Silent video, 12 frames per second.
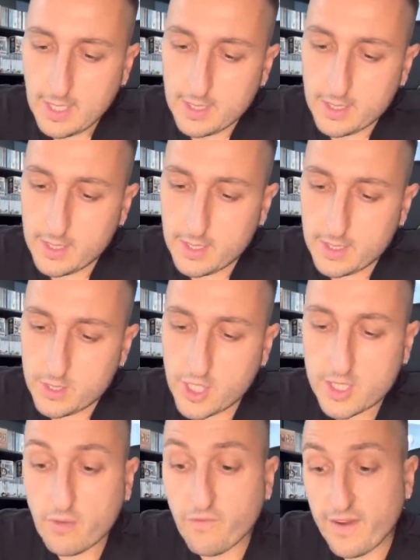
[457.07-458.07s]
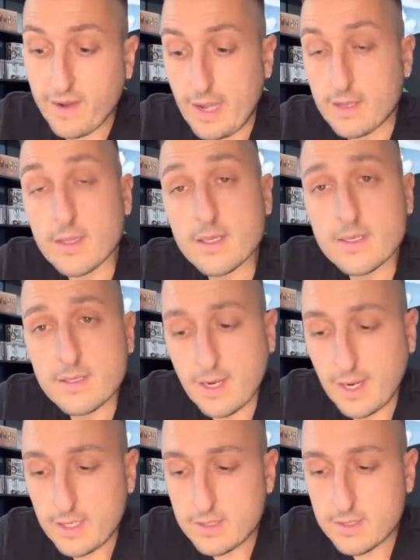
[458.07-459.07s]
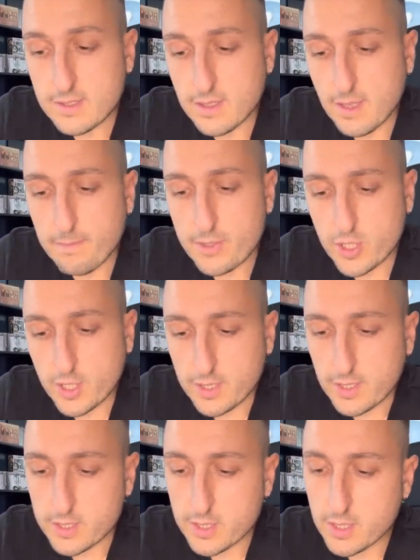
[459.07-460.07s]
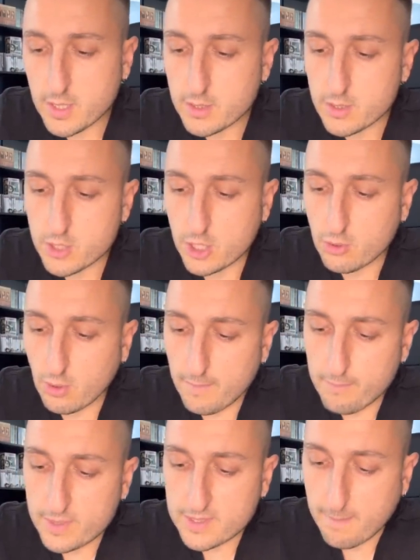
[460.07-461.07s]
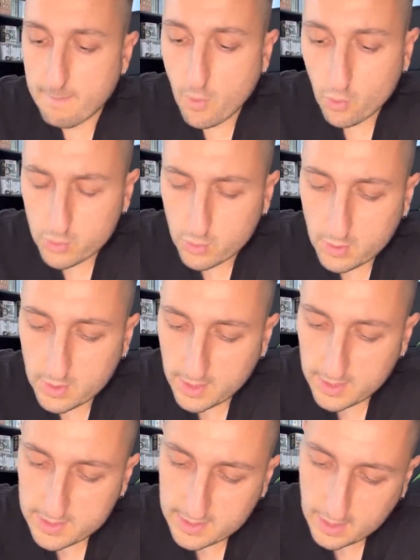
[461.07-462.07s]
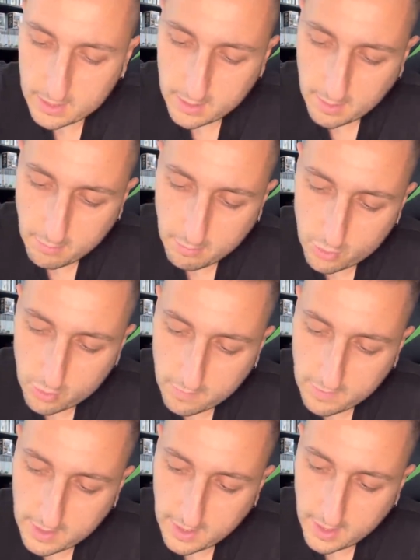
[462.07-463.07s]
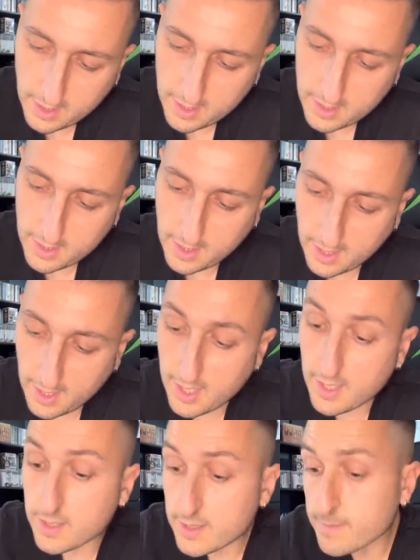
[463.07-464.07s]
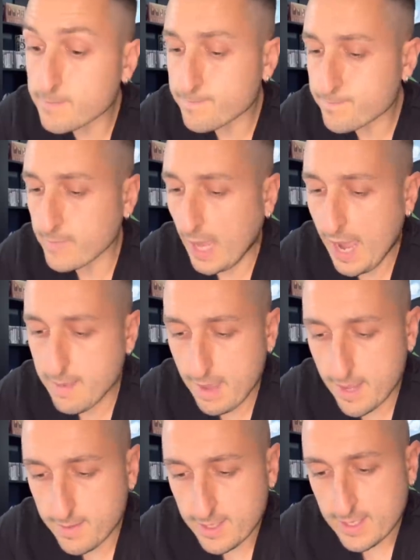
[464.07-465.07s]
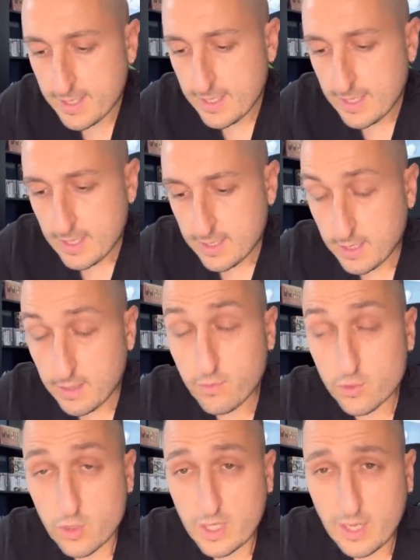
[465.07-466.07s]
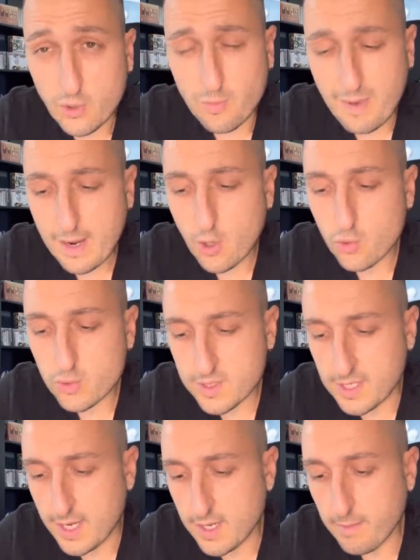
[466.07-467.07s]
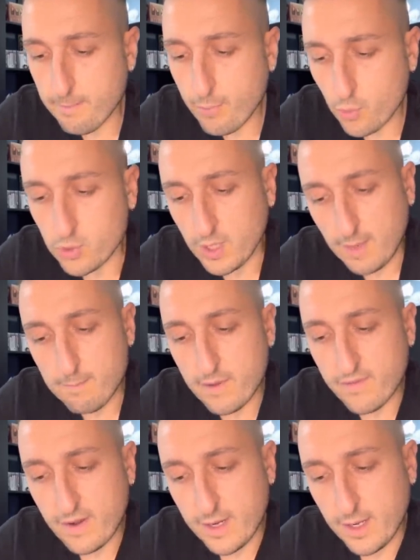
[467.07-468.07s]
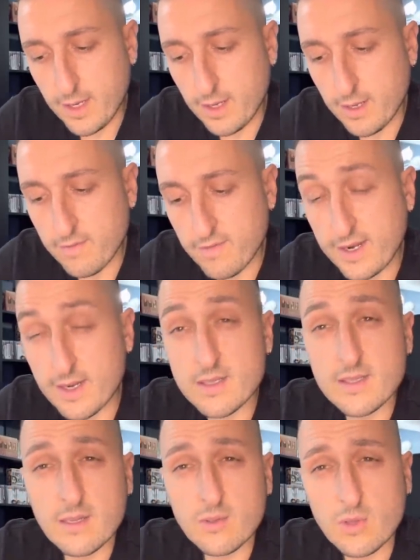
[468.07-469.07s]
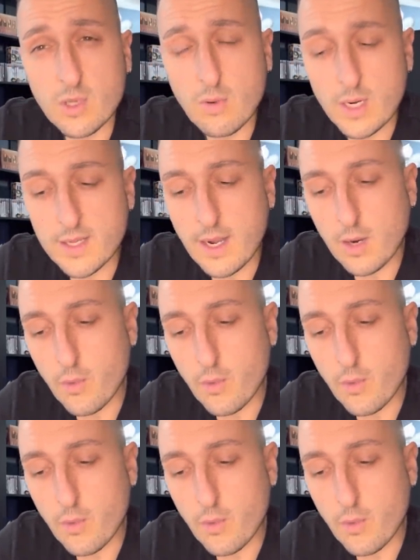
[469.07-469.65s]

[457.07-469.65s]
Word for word: Eh, Jetson Fernandez, ragazzi, del Becictas, centrocampista molto interessante a mio modo di vedere, che ahimè da tifoso della Roma, con Sarri potrebbe fare, fare, il salto di qualità.